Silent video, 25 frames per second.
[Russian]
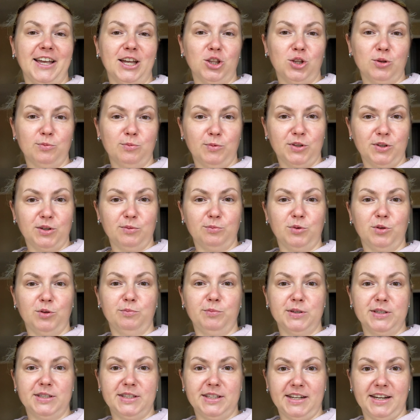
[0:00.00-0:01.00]
я думаю, это
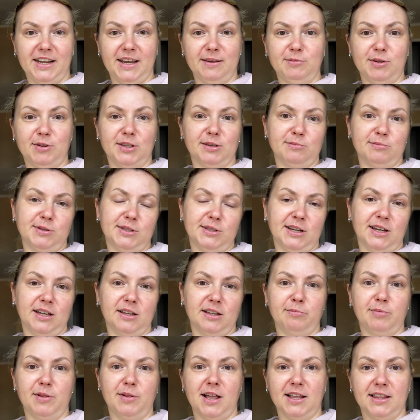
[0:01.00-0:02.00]
будет быстрее мне там
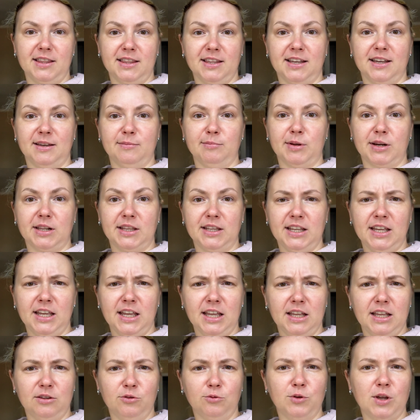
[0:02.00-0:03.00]
сделать платное
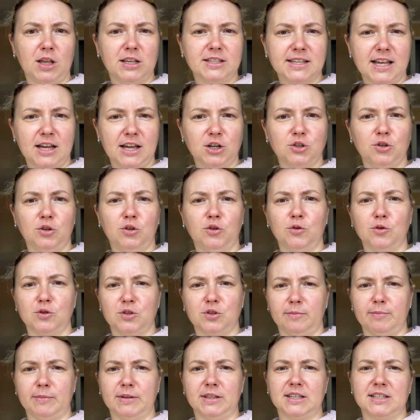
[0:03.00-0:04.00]
МРТ. Но я знаю, что
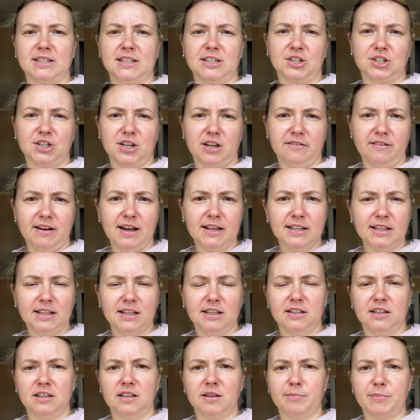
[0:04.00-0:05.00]
тоже там это сложновато,
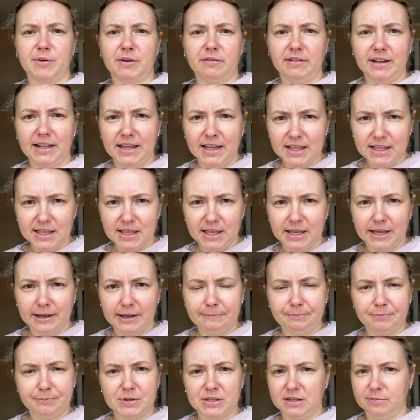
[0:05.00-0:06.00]
надо
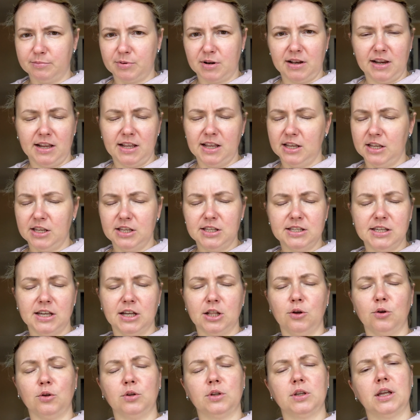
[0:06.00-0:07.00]
направление. Без направления не
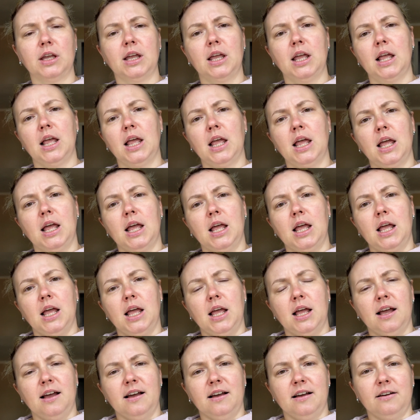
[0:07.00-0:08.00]
делают.
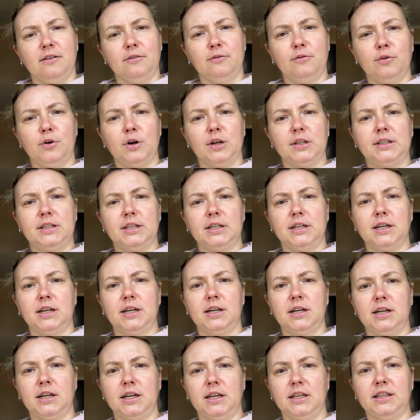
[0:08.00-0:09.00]
Вот.
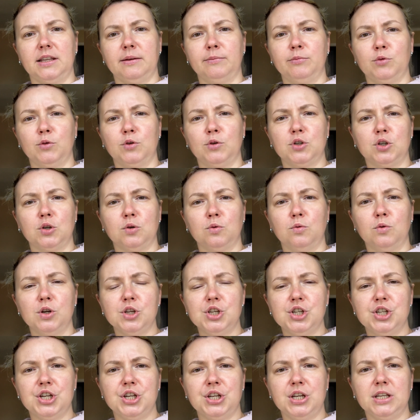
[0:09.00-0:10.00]
И там тоже
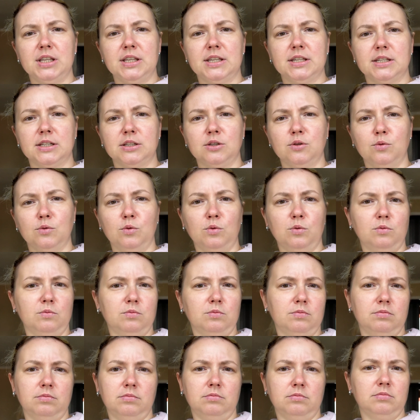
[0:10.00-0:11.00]
очередь.
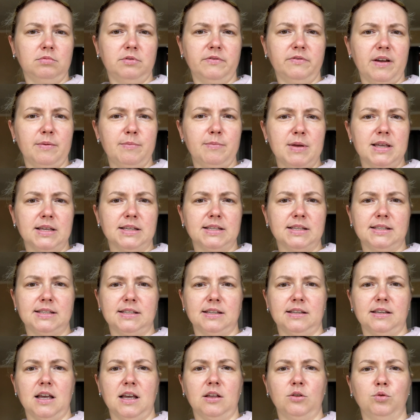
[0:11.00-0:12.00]
Ну, два
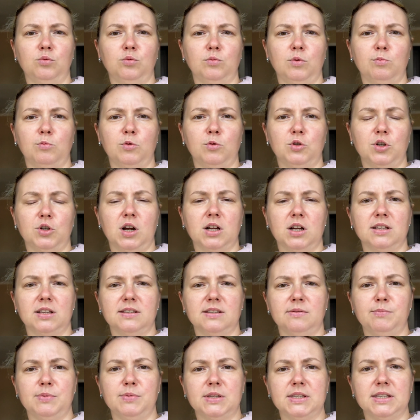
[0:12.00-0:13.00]
месяца. Я думаю, можешь как-то
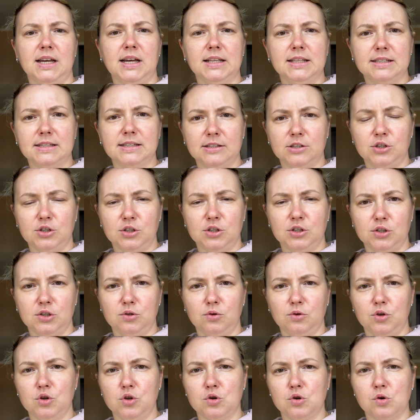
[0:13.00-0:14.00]
записаться через
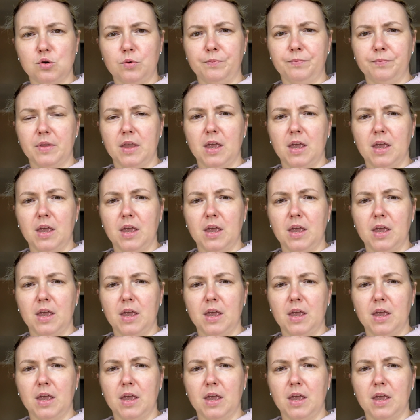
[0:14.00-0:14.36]
дочку.